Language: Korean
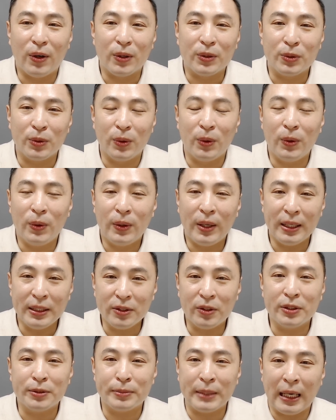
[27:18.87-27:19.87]
또 한
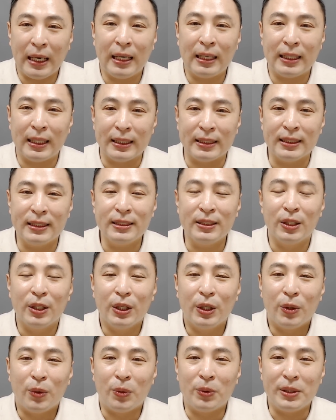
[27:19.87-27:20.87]
걸음 나아가는
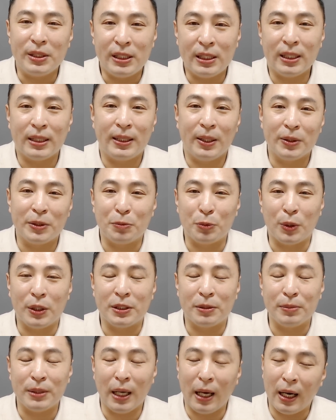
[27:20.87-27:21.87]
오늘 이 시간 되었으면
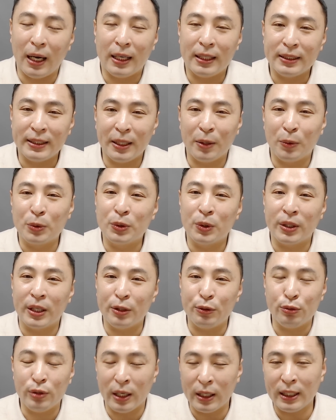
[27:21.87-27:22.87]
좋겠습니다. 네, 오늘도 이렇게
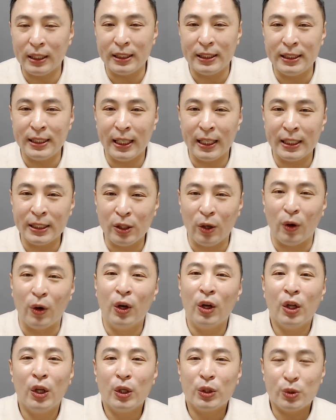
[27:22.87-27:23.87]
유한한 인생에서
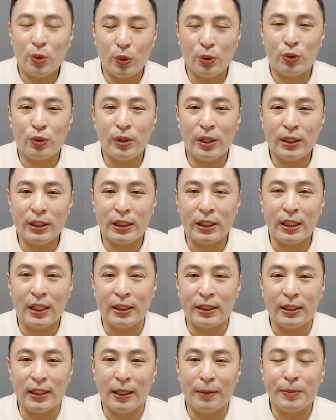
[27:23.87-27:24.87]
소중한
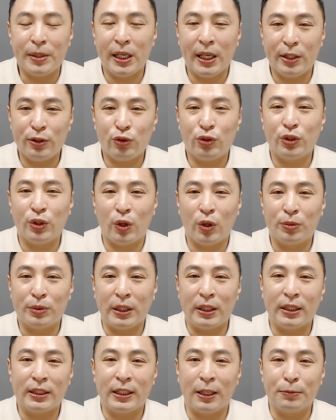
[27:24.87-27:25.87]
시간을 함께해 주신 여러분
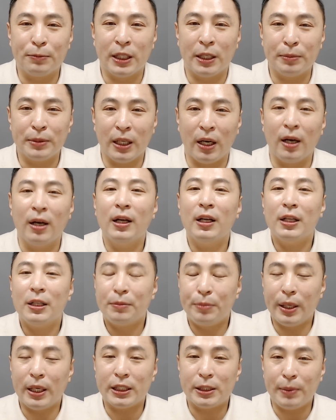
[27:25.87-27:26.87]
대단히 감사합니다.
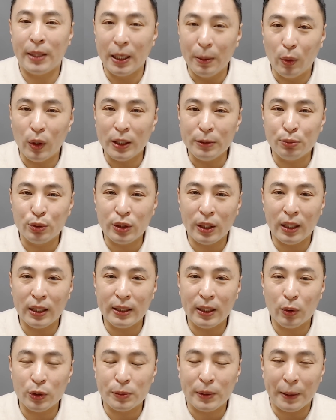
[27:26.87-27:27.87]
매일 아침 행복한 부자가
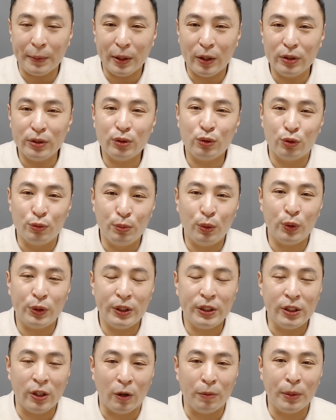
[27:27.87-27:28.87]
되고 싶다면
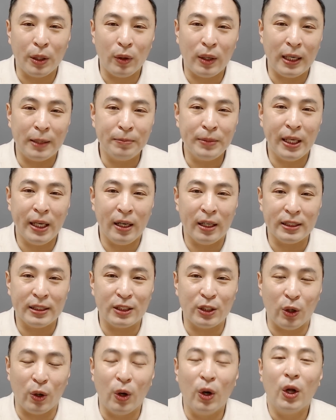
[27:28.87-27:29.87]
굿모닝 경매와 함께
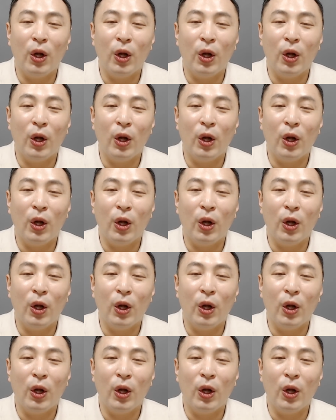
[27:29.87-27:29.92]
하시죠.